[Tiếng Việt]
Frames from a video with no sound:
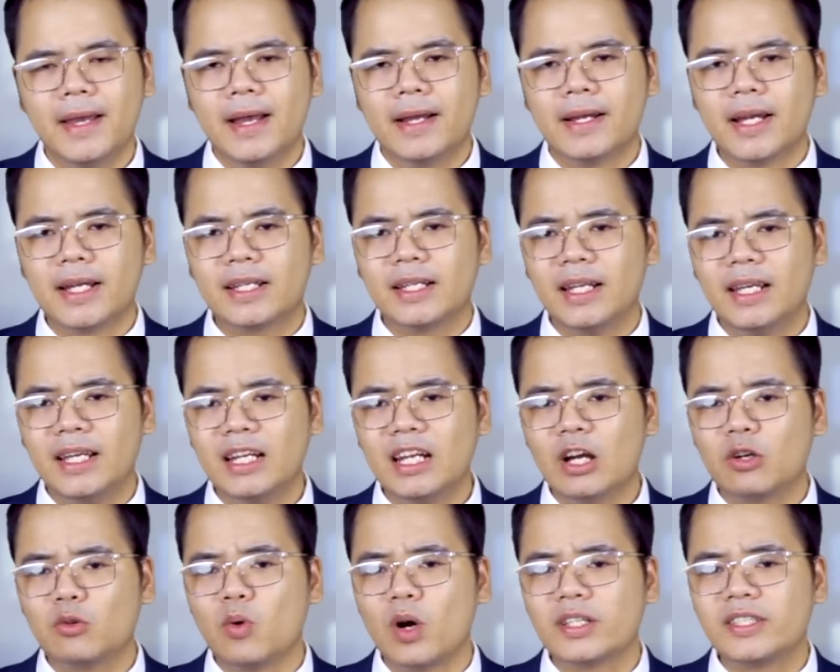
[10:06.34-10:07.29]
Nghịch lý là
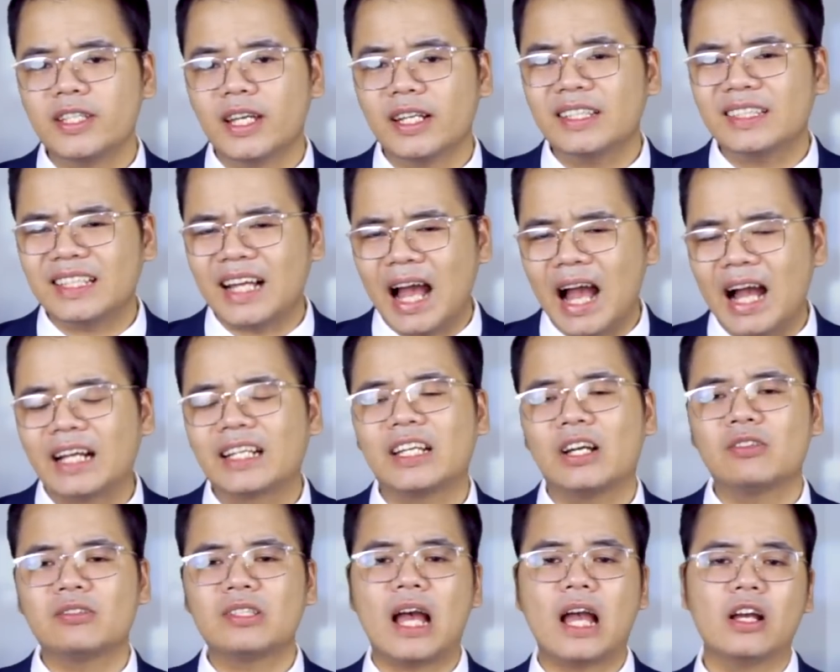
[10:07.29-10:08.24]
cuộc chiến càng
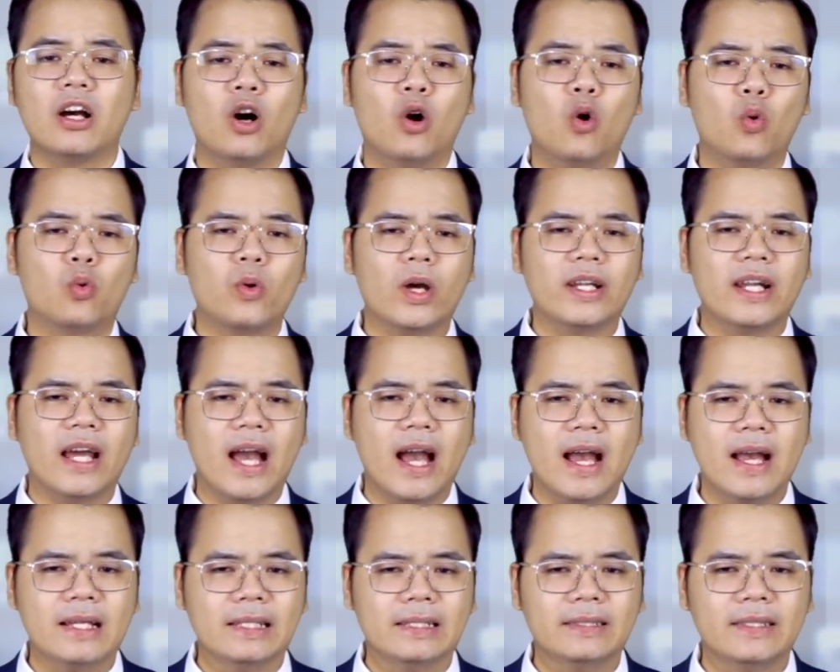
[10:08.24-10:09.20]
kéo dài ở Ukraine
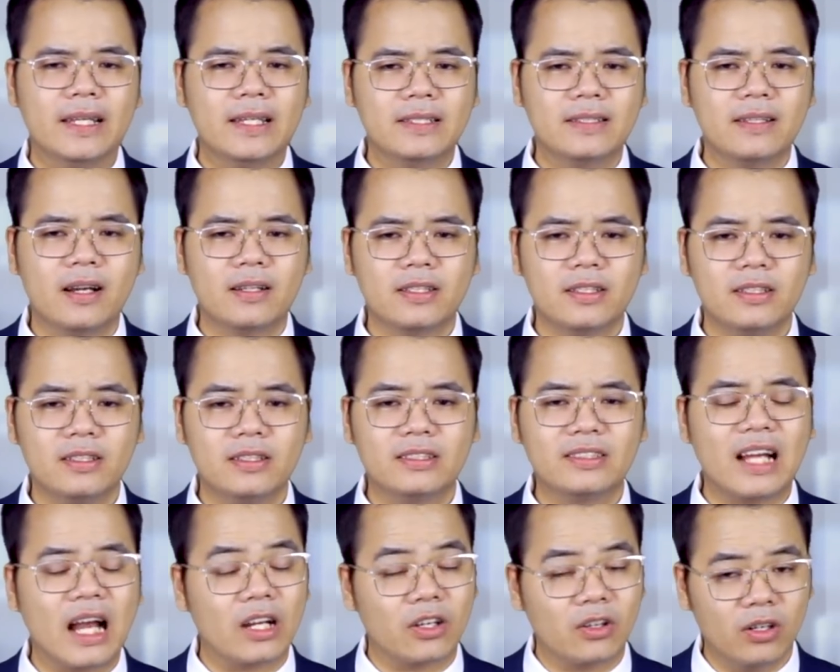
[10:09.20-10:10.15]
thì dường như
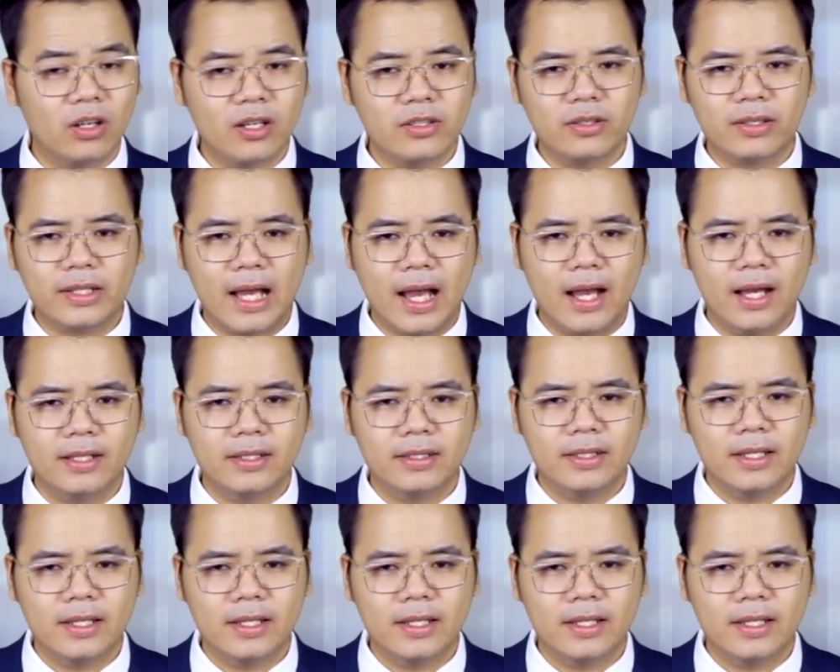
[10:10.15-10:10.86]
càng có lợi cho Nga.